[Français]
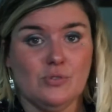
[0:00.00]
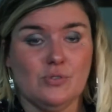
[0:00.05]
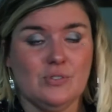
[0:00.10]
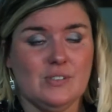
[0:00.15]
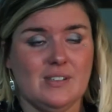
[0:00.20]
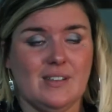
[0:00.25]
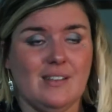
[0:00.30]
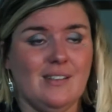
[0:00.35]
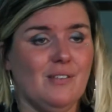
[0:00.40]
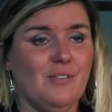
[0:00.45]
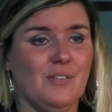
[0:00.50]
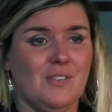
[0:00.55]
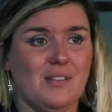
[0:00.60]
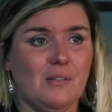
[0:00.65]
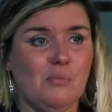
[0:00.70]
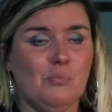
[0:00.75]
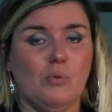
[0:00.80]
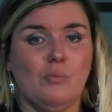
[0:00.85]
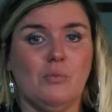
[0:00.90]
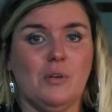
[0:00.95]
c'était
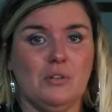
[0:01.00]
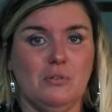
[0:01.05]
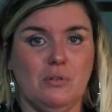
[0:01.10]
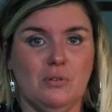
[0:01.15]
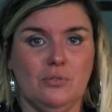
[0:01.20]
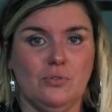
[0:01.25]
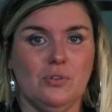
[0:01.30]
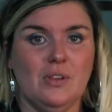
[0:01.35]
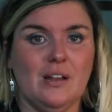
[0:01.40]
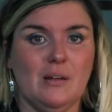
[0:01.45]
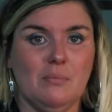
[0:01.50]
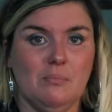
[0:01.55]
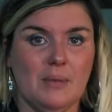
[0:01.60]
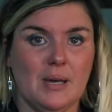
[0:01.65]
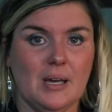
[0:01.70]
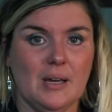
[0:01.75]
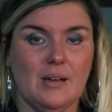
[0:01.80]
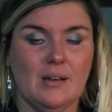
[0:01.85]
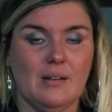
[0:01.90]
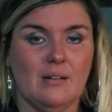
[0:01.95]
difficile pour moi de lui donner le
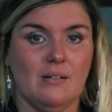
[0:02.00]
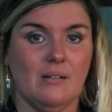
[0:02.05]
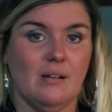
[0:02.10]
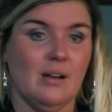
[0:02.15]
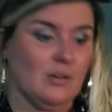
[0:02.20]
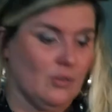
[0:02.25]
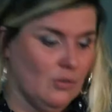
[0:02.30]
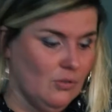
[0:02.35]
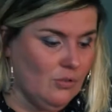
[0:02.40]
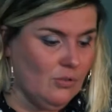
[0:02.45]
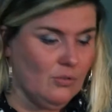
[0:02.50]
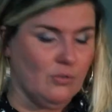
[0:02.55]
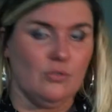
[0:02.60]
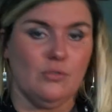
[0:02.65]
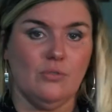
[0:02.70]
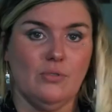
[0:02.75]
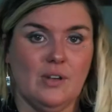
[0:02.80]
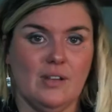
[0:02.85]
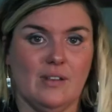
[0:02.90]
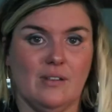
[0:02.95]
bain à cause de,
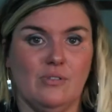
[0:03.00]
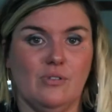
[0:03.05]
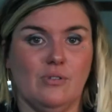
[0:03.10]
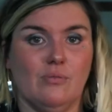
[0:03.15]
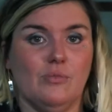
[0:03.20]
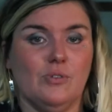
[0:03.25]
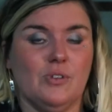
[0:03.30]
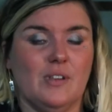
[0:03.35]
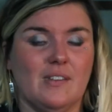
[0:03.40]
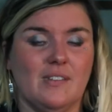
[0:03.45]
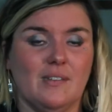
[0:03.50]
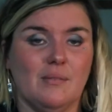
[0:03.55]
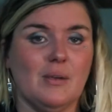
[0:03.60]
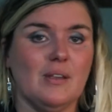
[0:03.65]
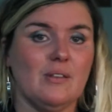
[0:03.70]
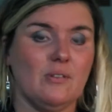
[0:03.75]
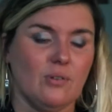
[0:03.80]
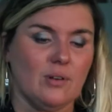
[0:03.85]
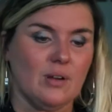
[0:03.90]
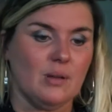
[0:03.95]
de, mon
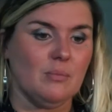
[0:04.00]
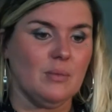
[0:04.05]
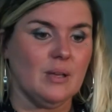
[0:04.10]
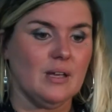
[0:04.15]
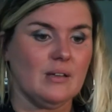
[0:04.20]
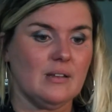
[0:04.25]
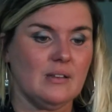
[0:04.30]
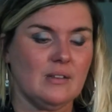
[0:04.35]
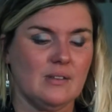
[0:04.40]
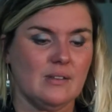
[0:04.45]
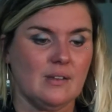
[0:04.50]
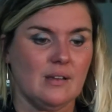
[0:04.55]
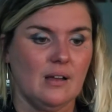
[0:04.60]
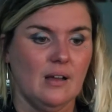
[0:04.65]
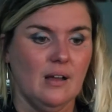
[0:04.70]
eczéma sur les mains, etc.